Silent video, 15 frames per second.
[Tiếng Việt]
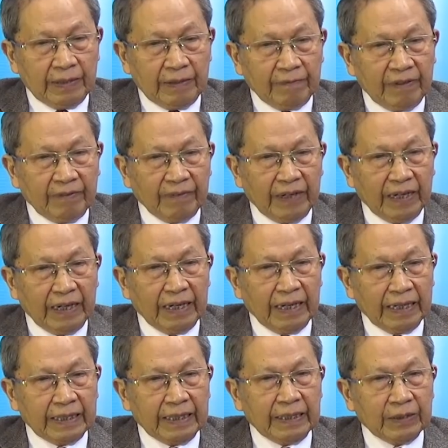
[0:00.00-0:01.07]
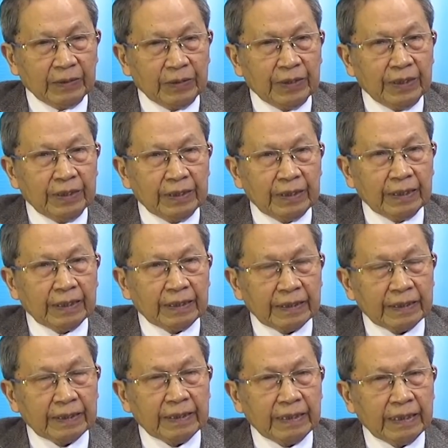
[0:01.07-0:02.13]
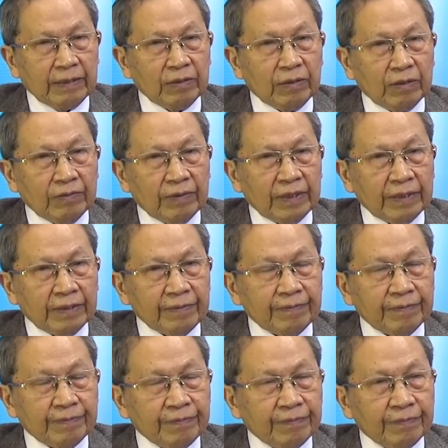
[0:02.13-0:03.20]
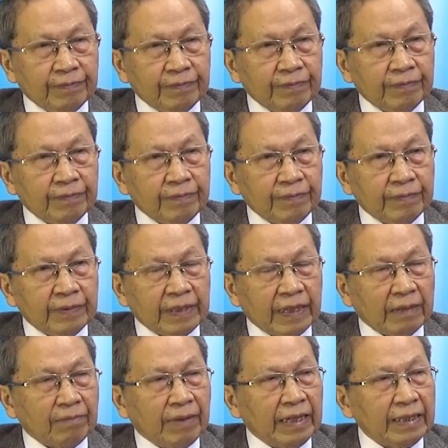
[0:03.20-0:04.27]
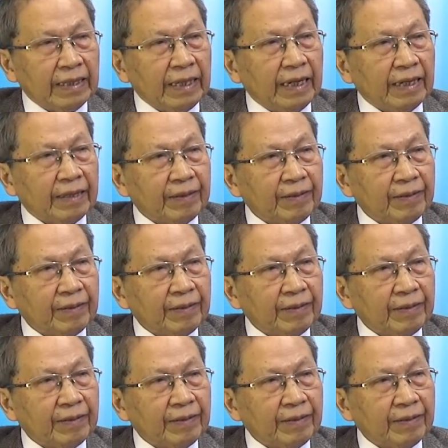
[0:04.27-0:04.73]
Về vấn đề này thì tôi xin uh, trao đổi về các bạn thế này.